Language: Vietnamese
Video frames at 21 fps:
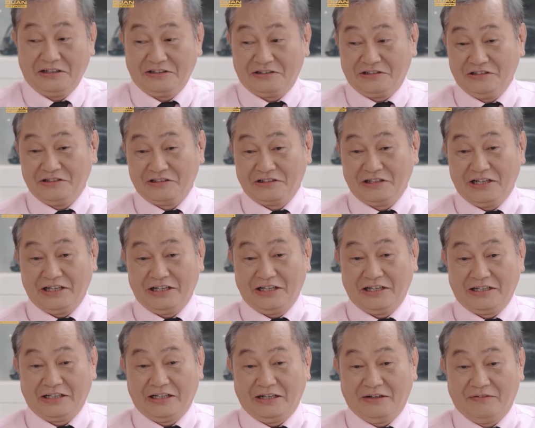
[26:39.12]
ở trước
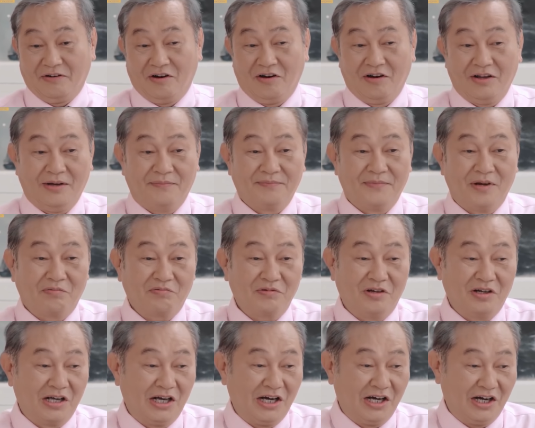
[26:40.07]
đây cái thằng phó giám
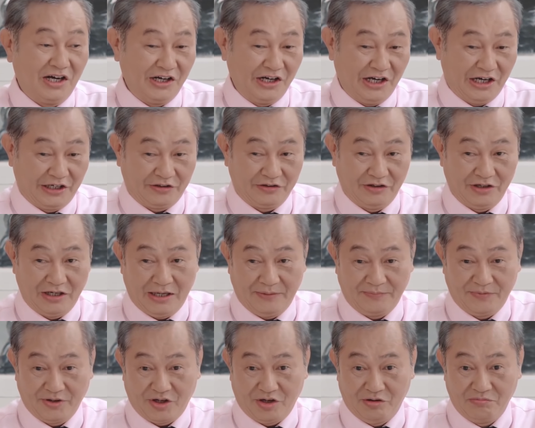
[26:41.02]
đốc nó ngờ ngạch nó
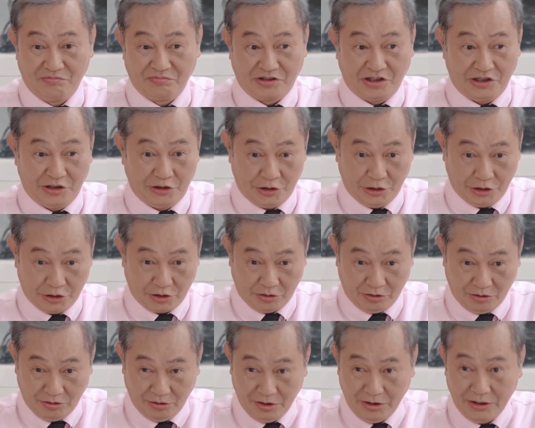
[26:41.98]
làm cho công ty cứ
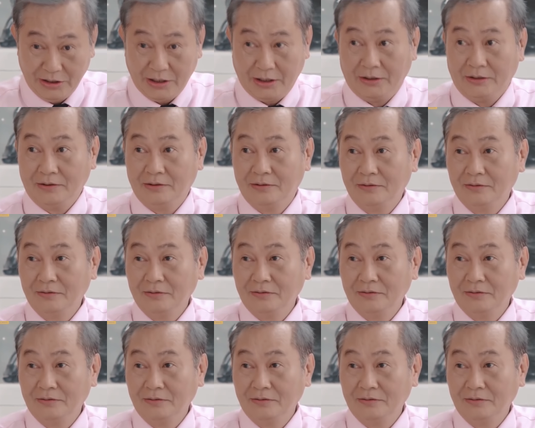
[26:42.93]
rối lên